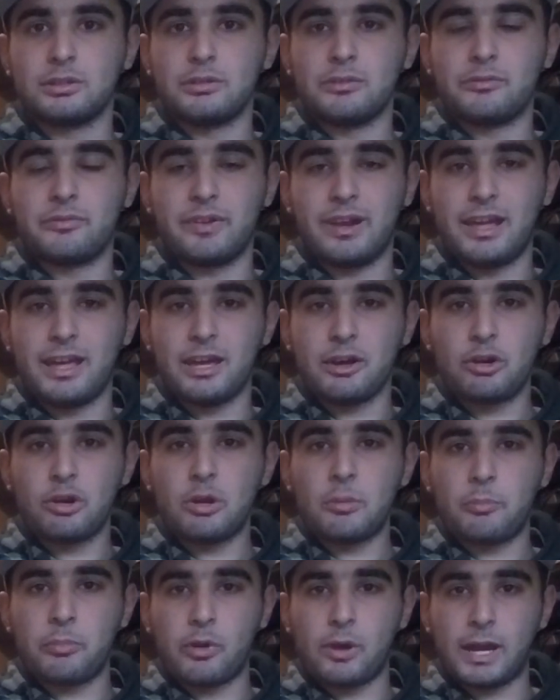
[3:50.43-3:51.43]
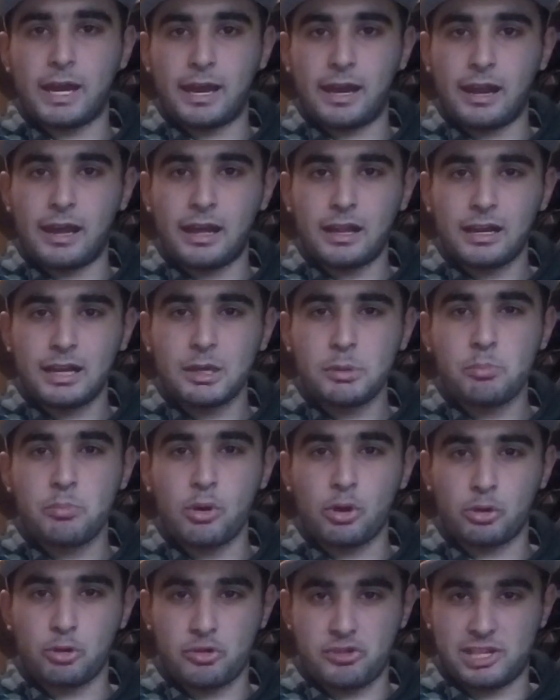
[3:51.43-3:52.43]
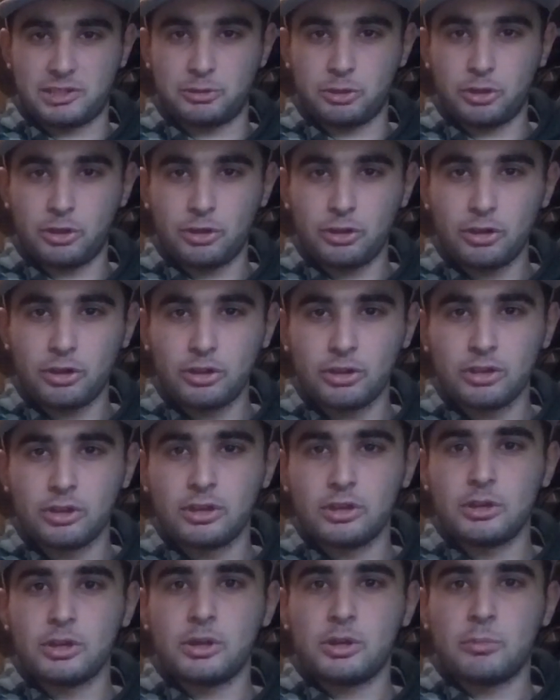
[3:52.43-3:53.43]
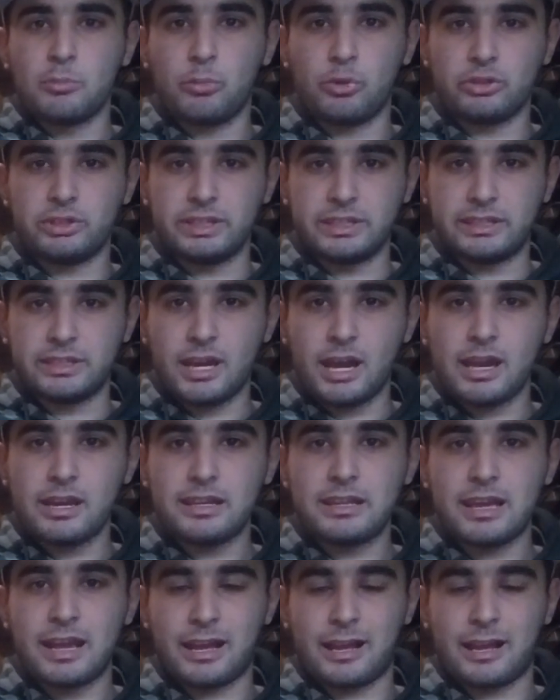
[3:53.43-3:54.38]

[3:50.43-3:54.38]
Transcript: Flero, Poncarale, Borgosatollo, Montichiari e